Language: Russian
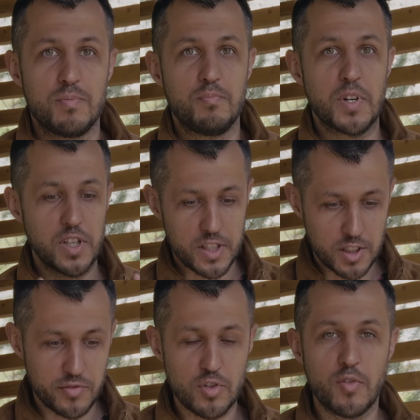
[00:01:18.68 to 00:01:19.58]
поглотит
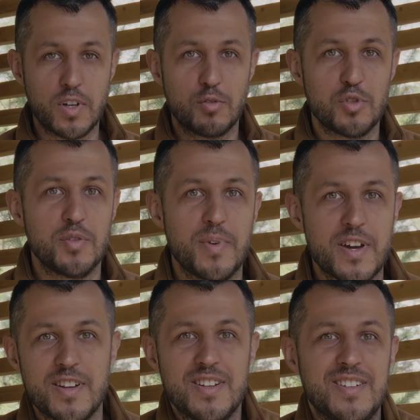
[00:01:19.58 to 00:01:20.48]
все вокруг себя,
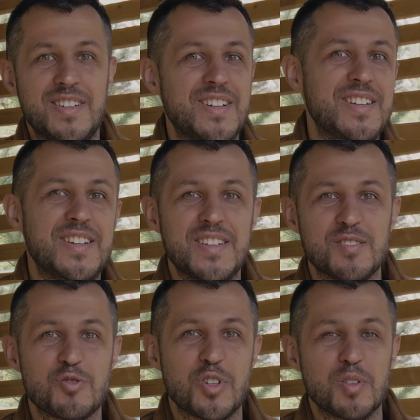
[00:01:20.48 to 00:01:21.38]

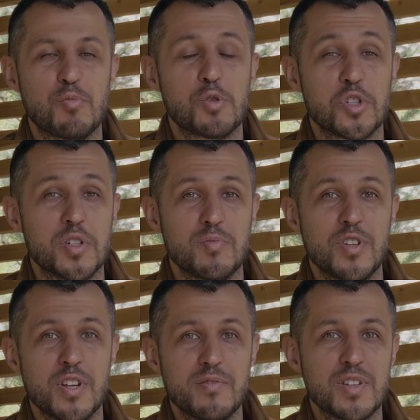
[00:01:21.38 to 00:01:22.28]
станет больше, чем
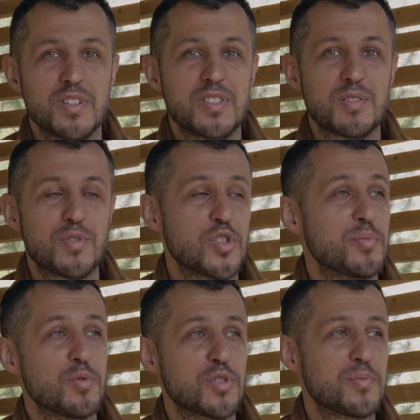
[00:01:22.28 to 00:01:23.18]
деревня сама
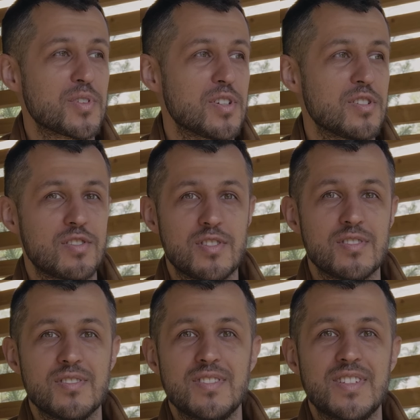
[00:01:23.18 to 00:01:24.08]
Чеплош, мне кажется.
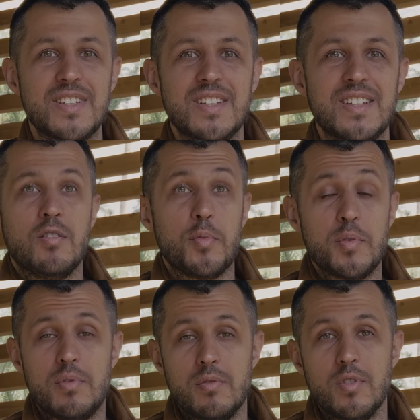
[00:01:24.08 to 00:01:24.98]
В общем,
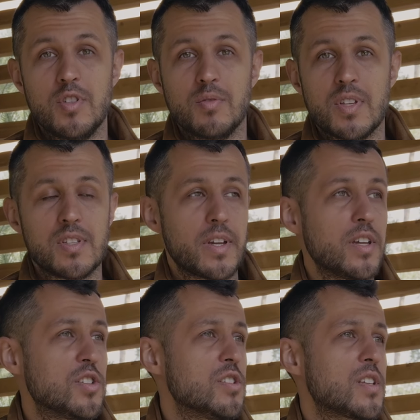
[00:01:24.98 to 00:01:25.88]
сегодня у нас
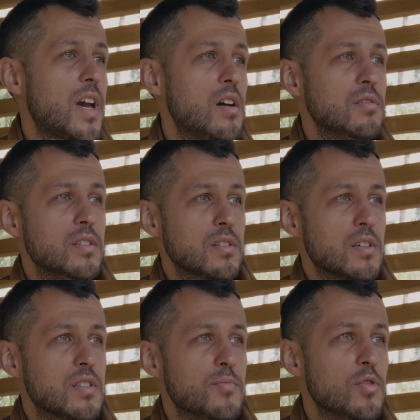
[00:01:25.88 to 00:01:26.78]
локейшн скаутинг,
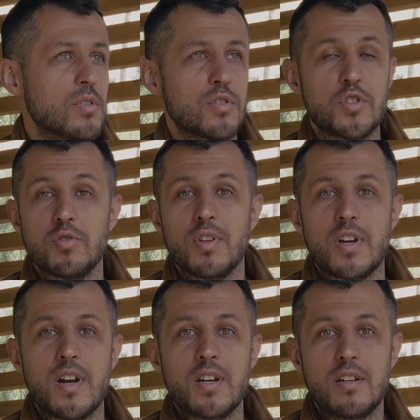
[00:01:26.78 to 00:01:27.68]
осмотр что-то
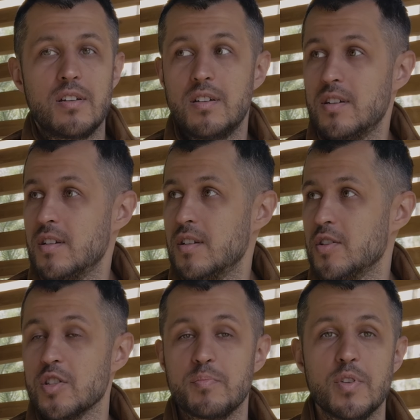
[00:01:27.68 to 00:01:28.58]
как.
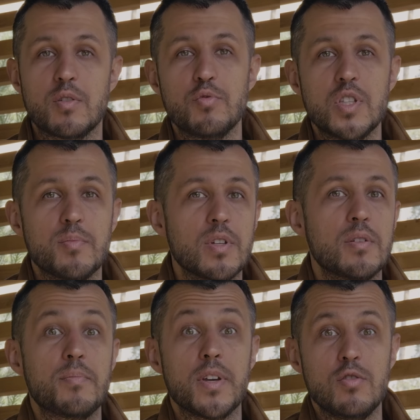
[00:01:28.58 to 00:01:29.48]
Сейчас перекусим и
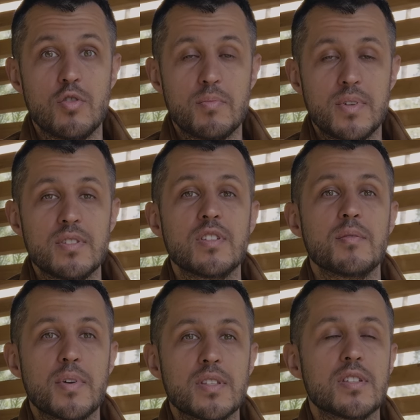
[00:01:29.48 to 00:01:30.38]
пойдем
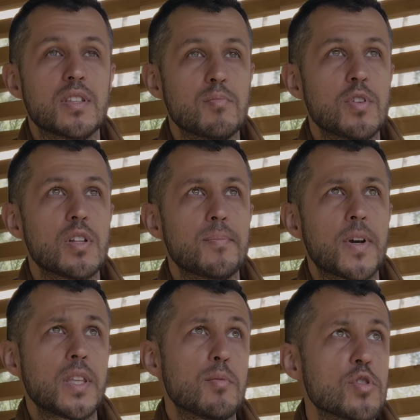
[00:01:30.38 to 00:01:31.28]
заниматься этим делом.
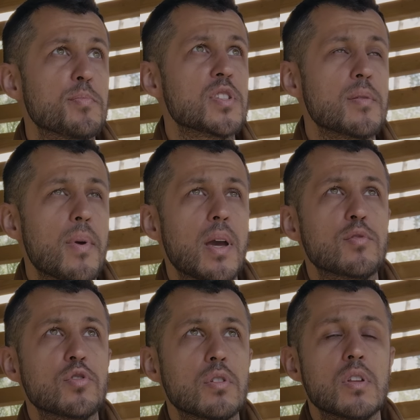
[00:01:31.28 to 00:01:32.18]
Хотя, может, поснимаем
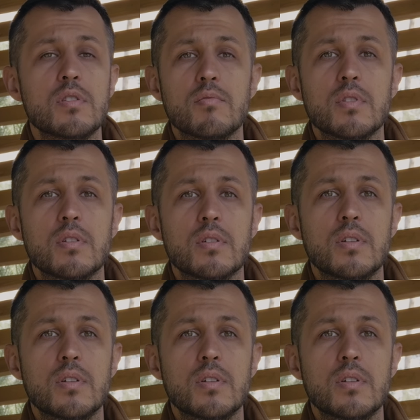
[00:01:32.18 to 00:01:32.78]
что-то, да, сегодня.